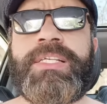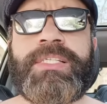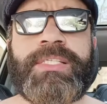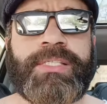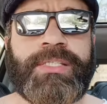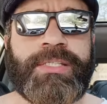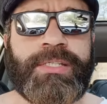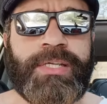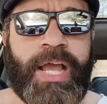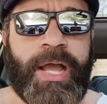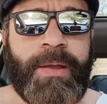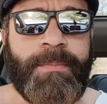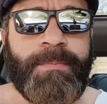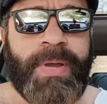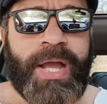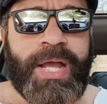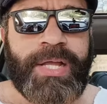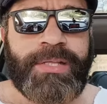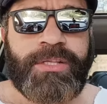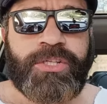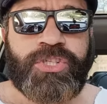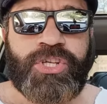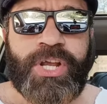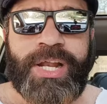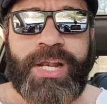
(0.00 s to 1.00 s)
يا عم
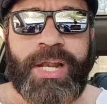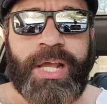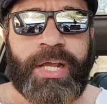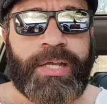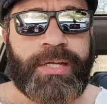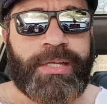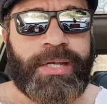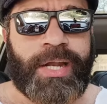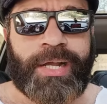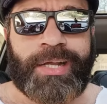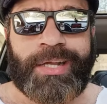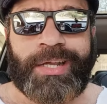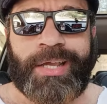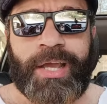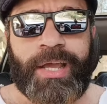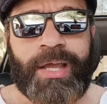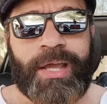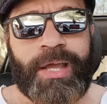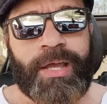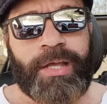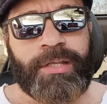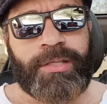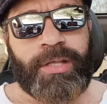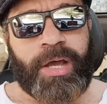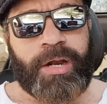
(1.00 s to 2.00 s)
محدش قال لك انك آه،
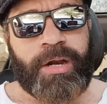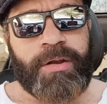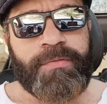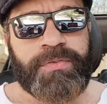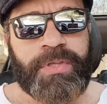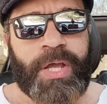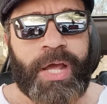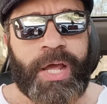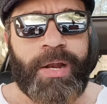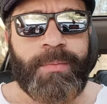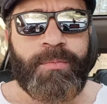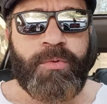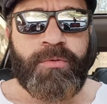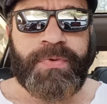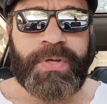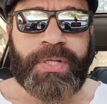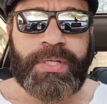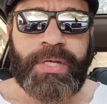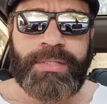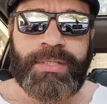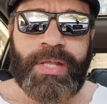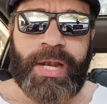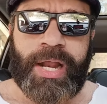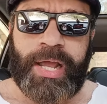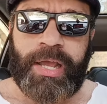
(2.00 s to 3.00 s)
اتعرفت على في جنينه
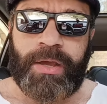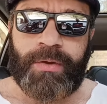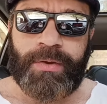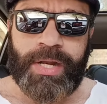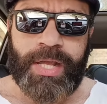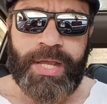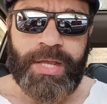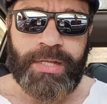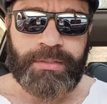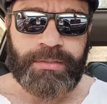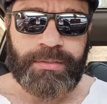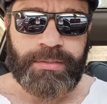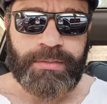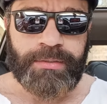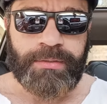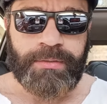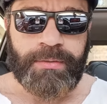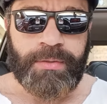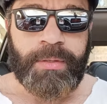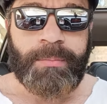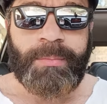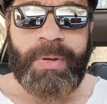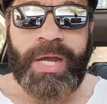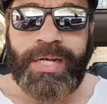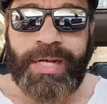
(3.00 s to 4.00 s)
الحيوانات
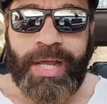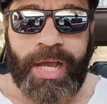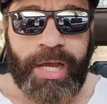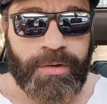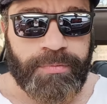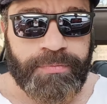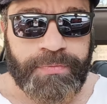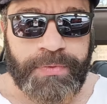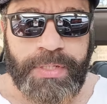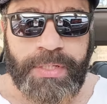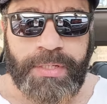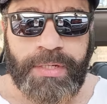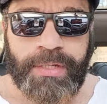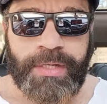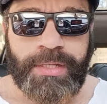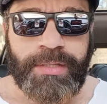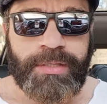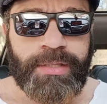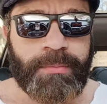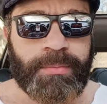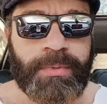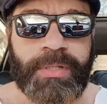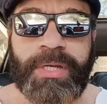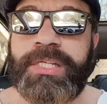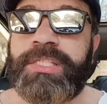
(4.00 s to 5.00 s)
ما احنا عارفين ان انت
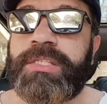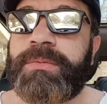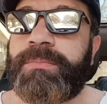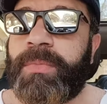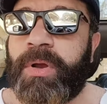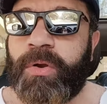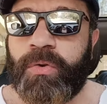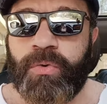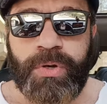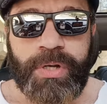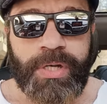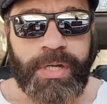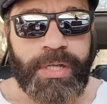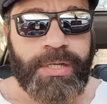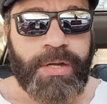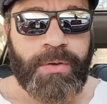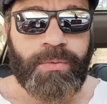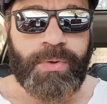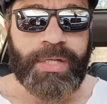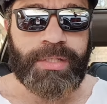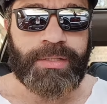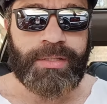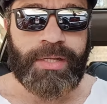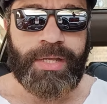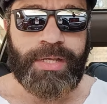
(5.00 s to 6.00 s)
ابن ناس ما كلنا
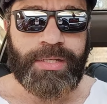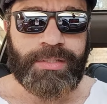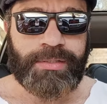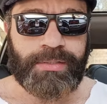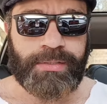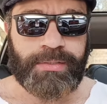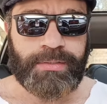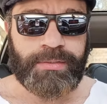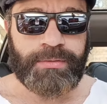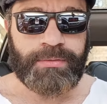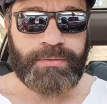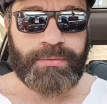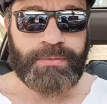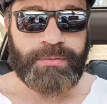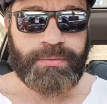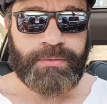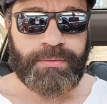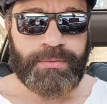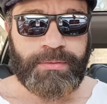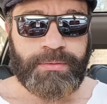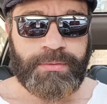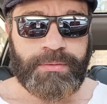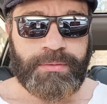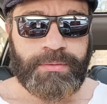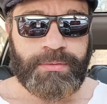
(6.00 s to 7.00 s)
ولاد ناس
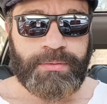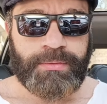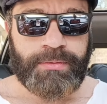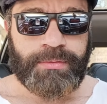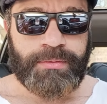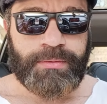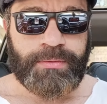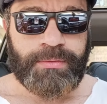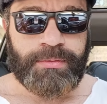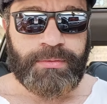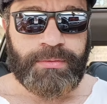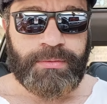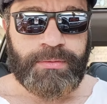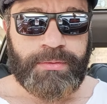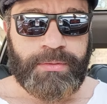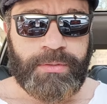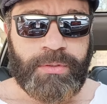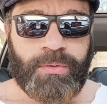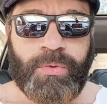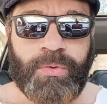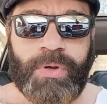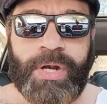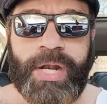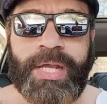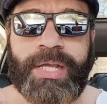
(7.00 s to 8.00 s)

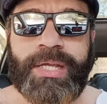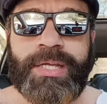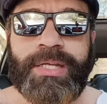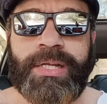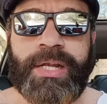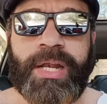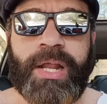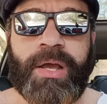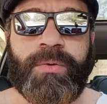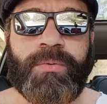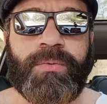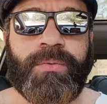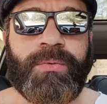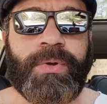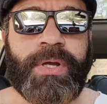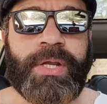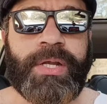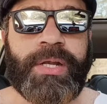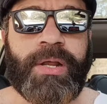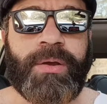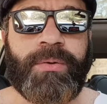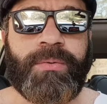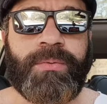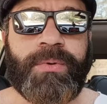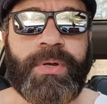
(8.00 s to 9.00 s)
ولكن لو
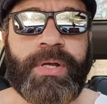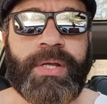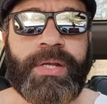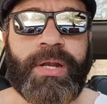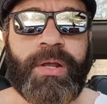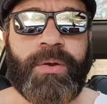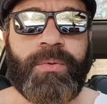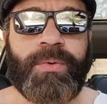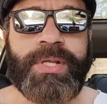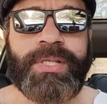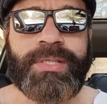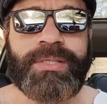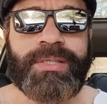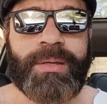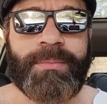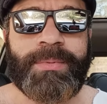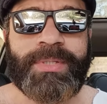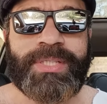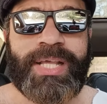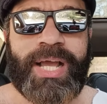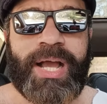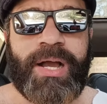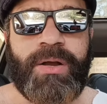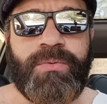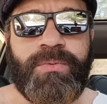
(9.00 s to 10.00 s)
لو لو انت
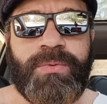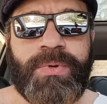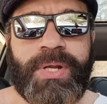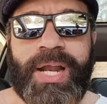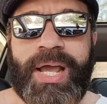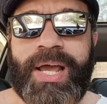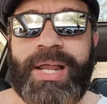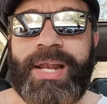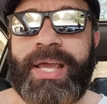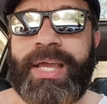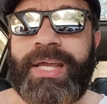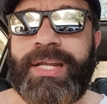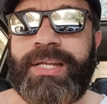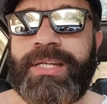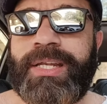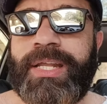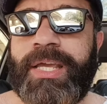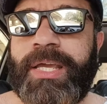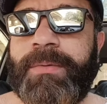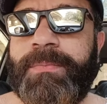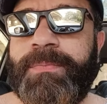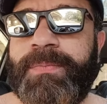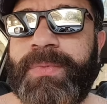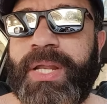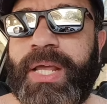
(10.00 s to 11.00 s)
بتعول على ان
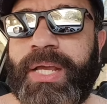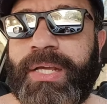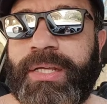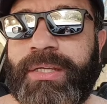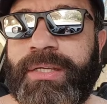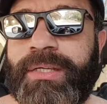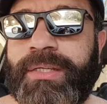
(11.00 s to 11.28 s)
ابنك